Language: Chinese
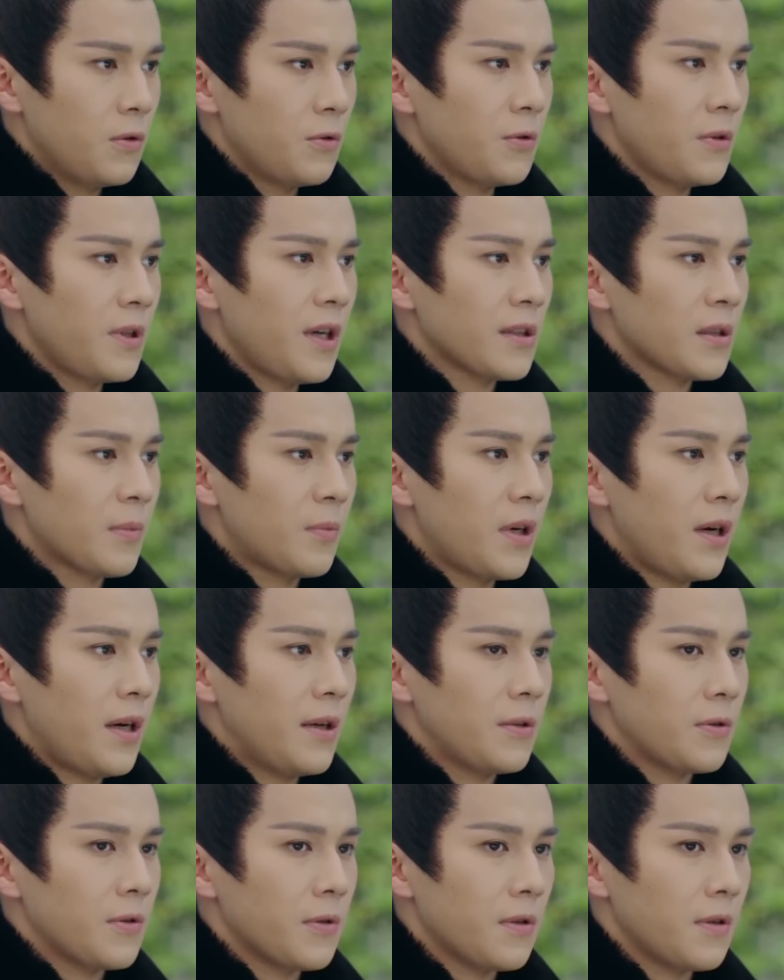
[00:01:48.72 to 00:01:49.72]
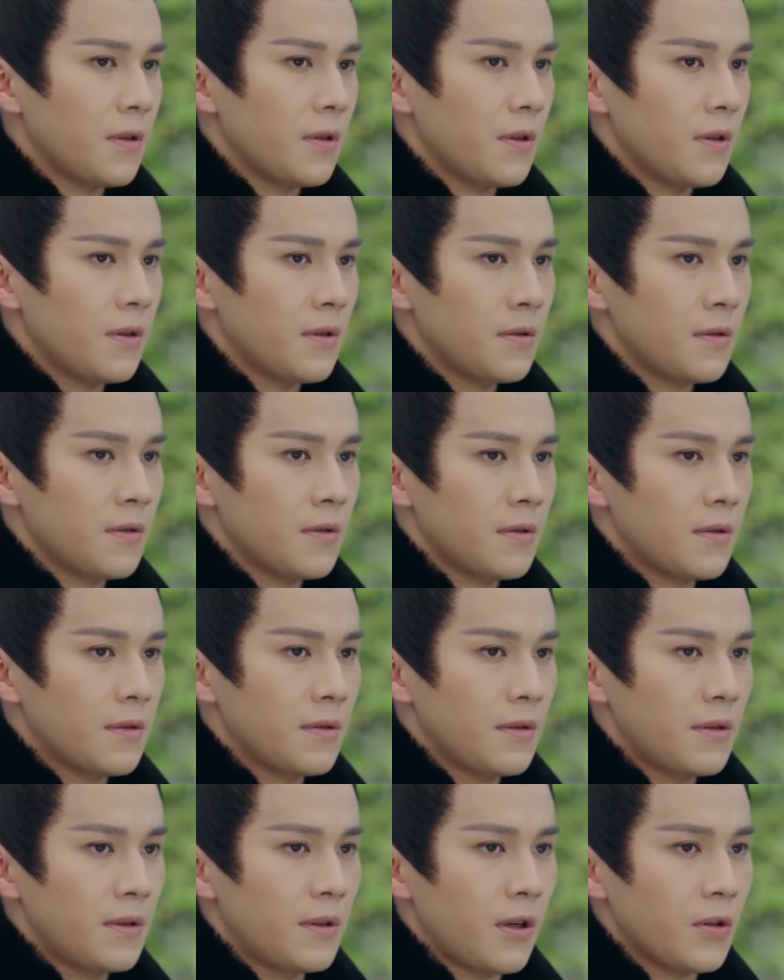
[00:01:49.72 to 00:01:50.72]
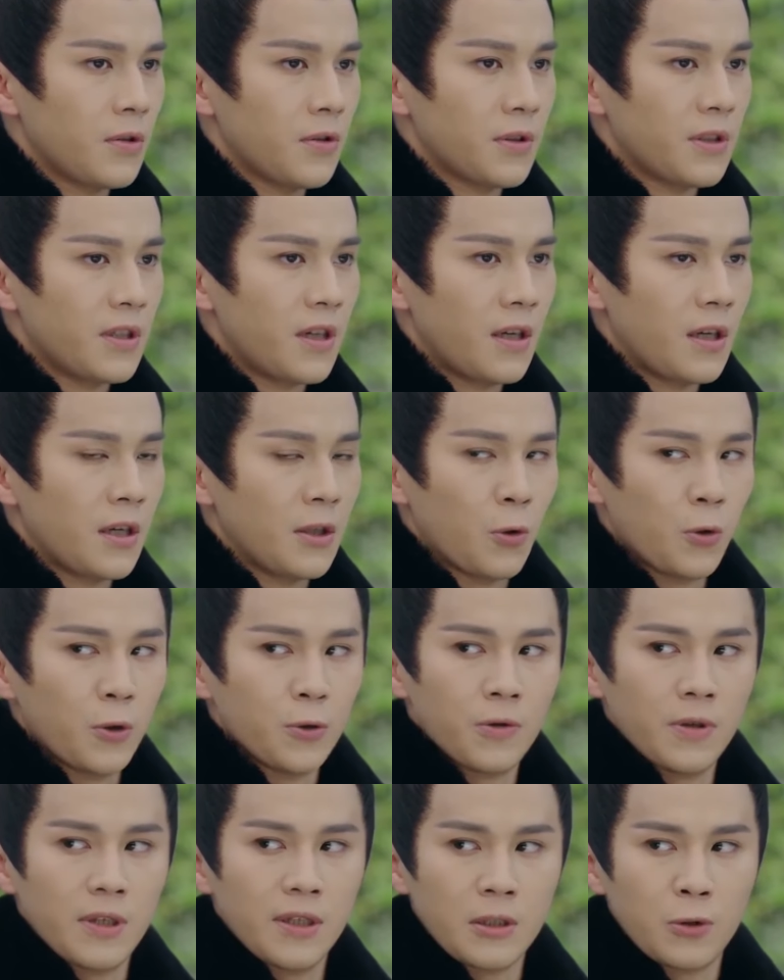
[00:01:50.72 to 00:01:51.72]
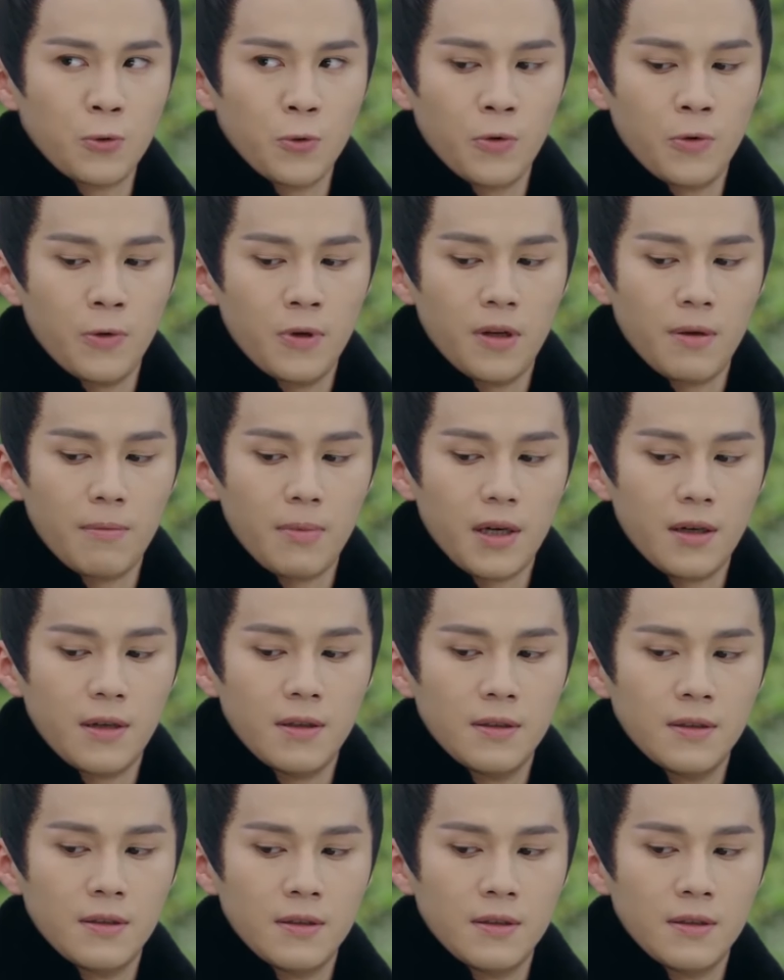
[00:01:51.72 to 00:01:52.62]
主君要是不让你去，早就直接让你回去领军棍了吧。